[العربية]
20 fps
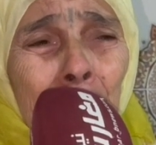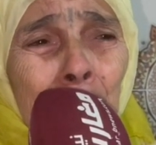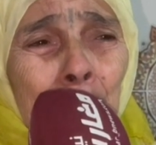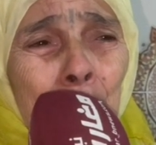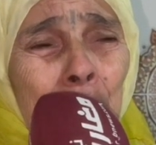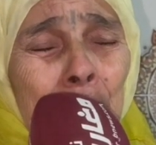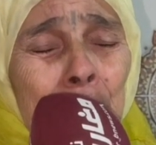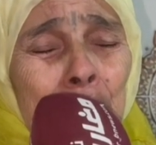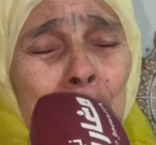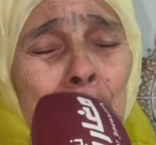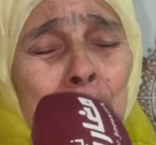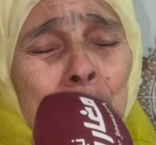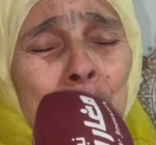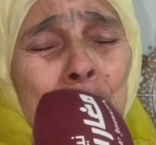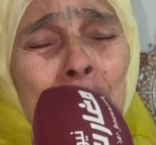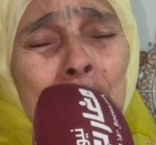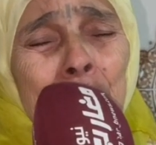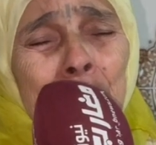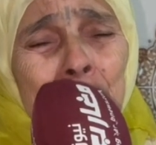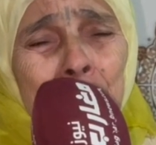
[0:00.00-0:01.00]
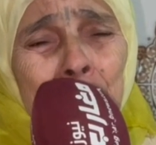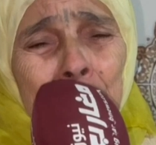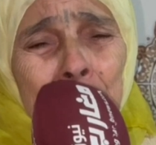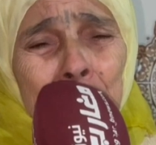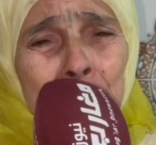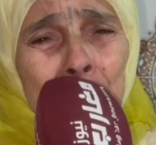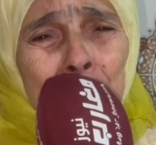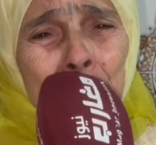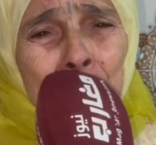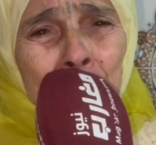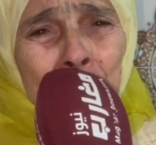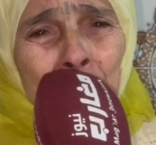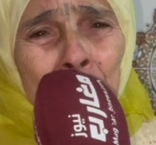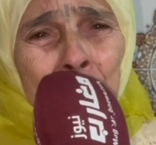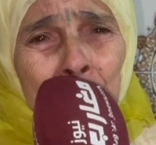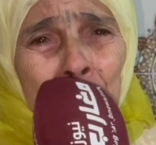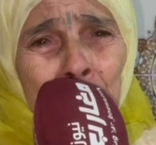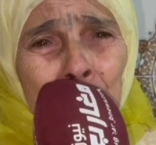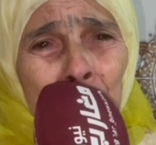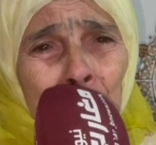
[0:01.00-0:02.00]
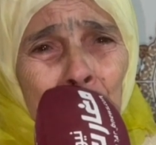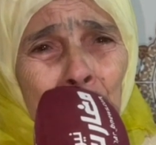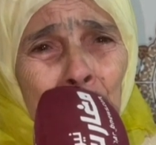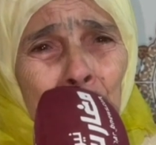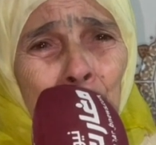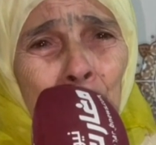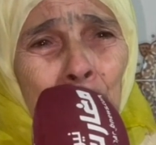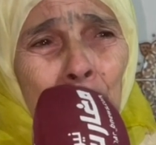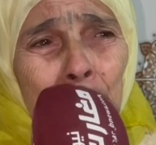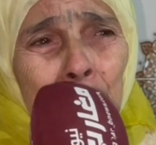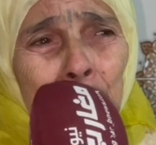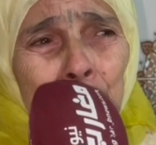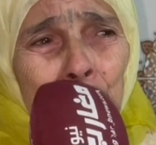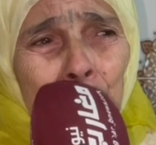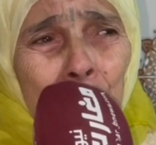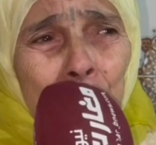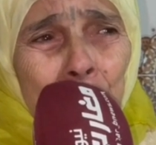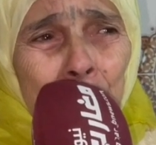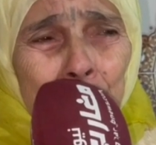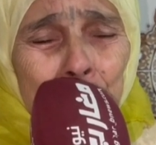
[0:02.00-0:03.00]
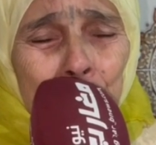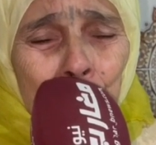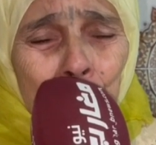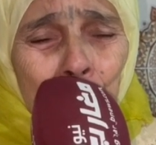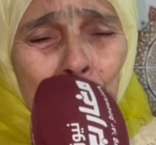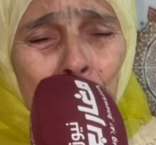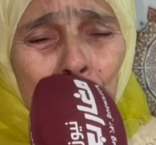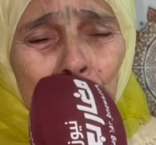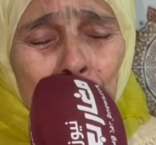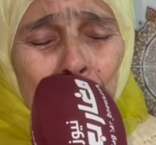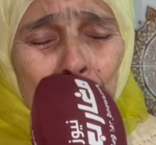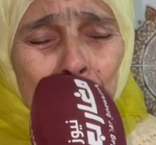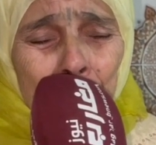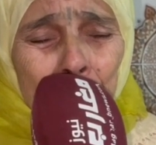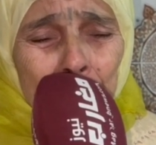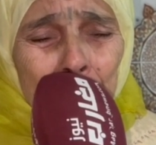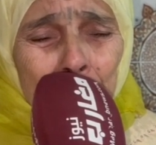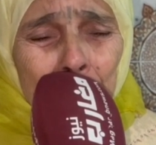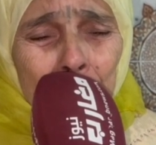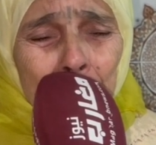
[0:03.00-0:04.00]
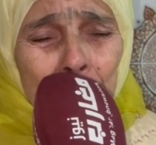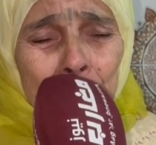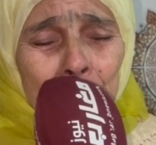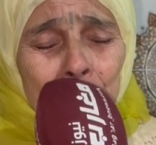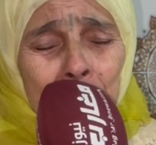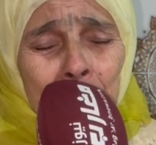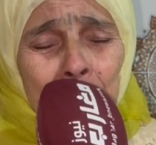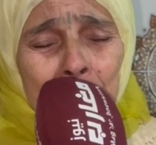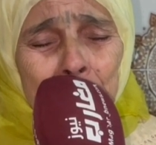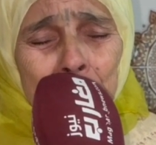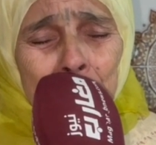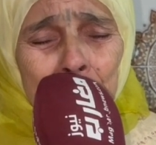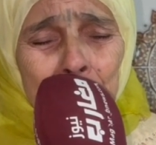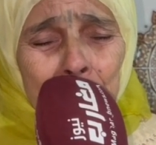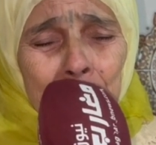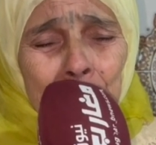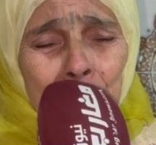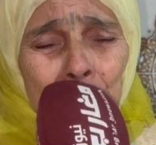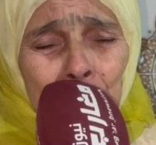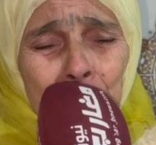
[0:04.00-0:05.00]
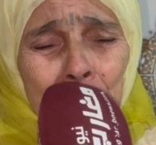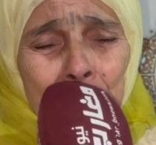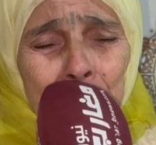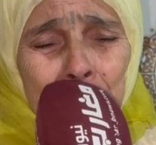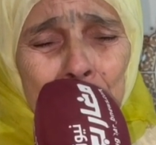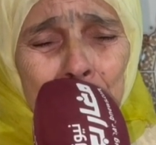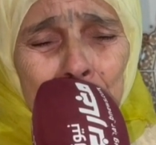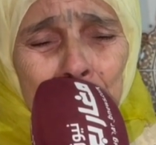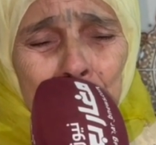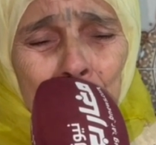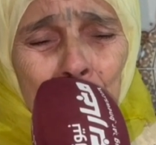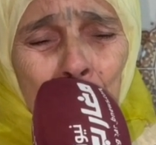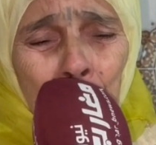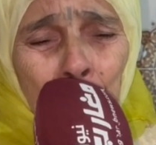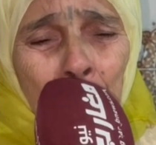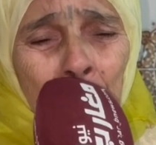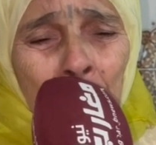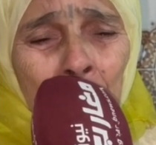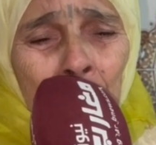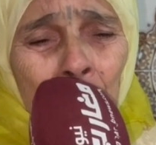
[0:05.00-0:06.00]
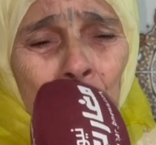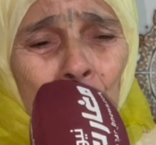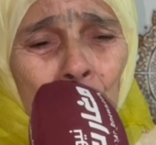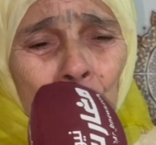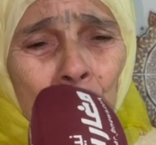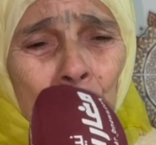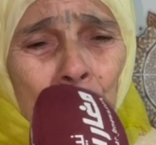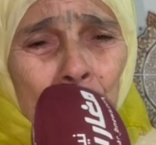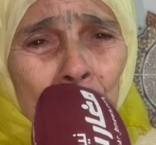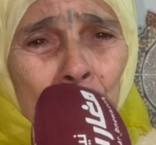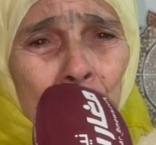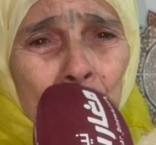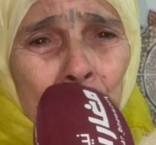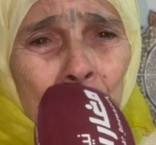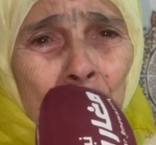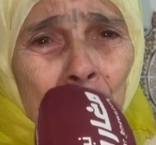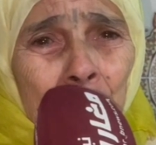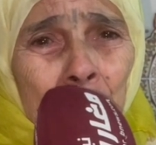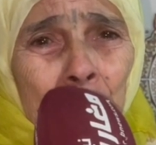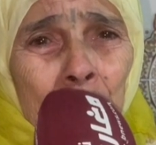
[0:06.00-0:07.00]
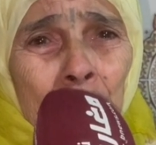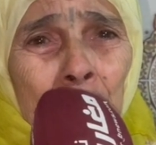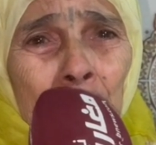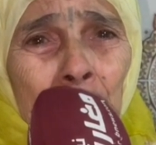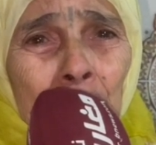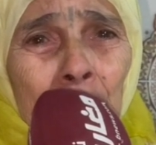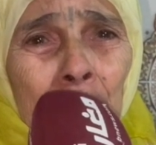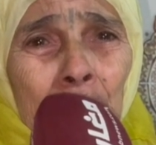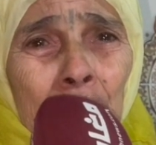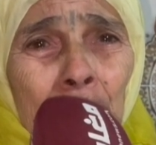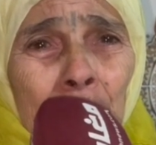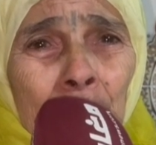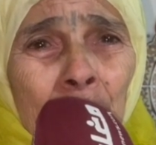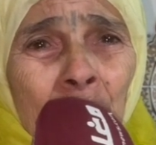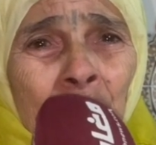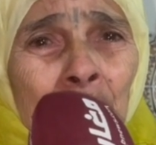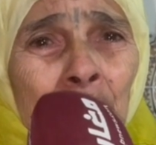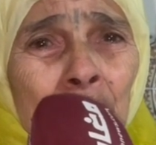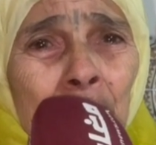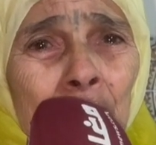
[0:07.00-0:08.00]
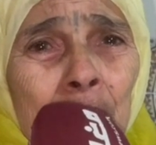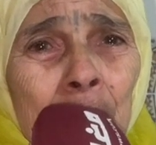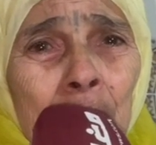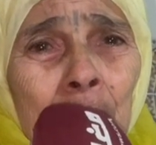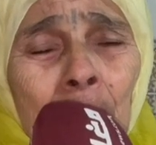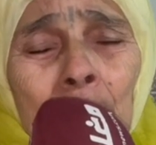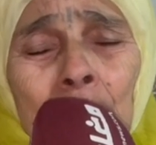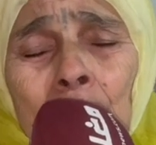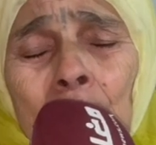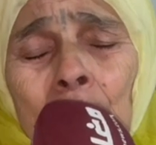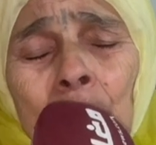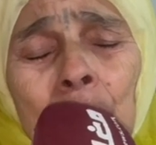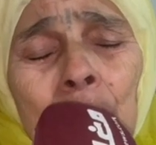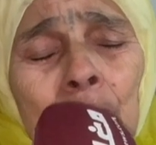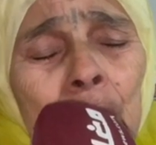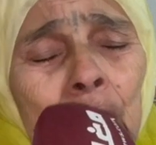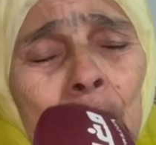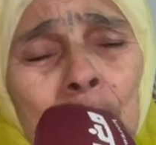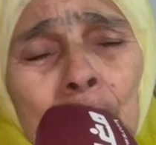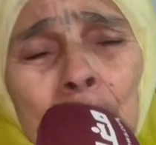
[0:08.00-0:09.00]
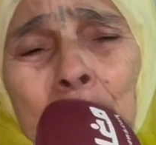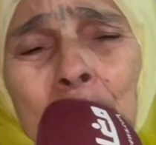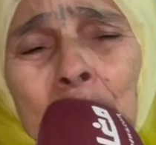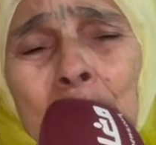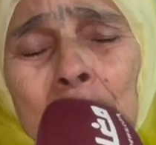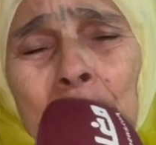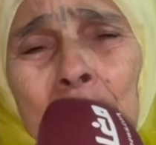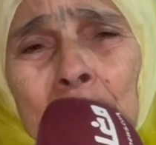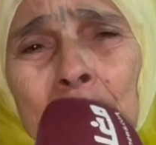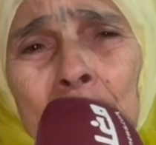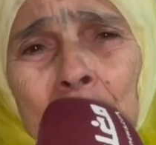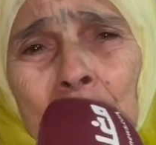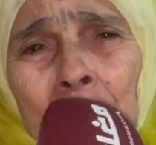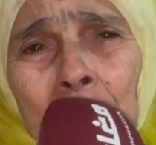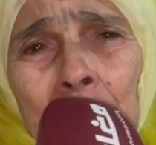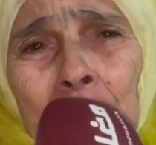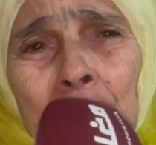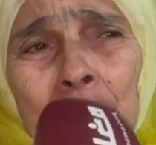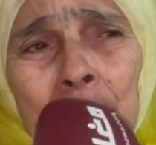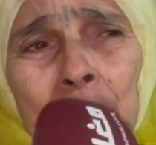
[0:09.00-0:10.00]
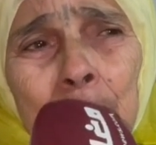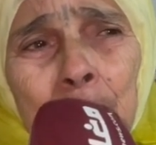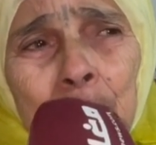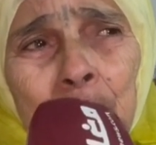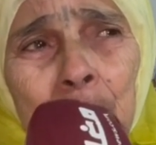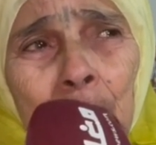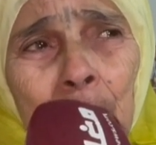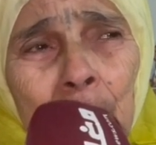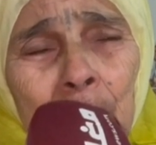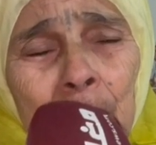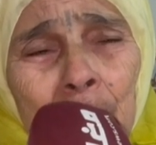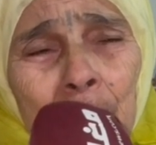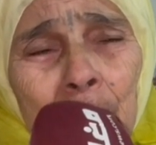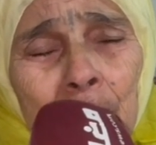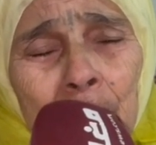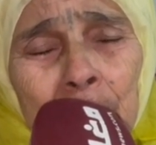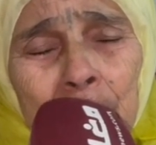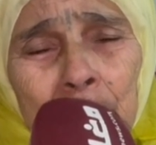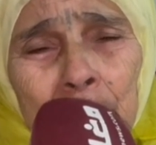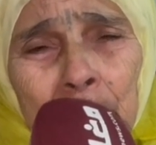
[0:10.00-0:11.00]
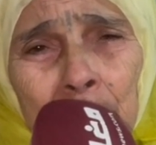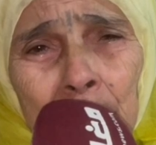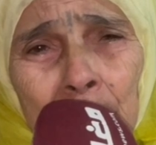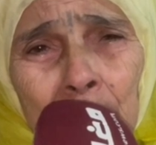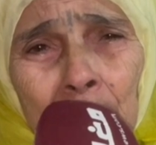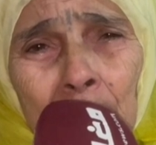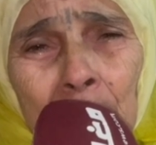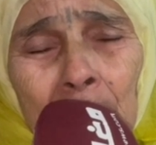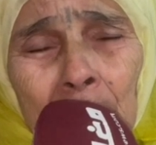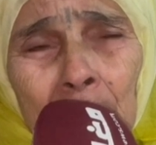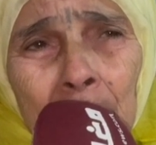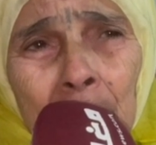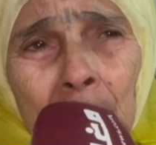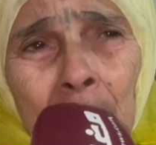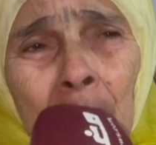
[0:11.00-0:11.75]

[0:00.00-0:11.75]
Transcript: وانا بخمسة سنين وكيشرفوا الدماء خمسة سنين اوليدي كانت الخمس سنين هذه كان كالمي كان اوليدي ما داير حتى حاجة يمشي للتيران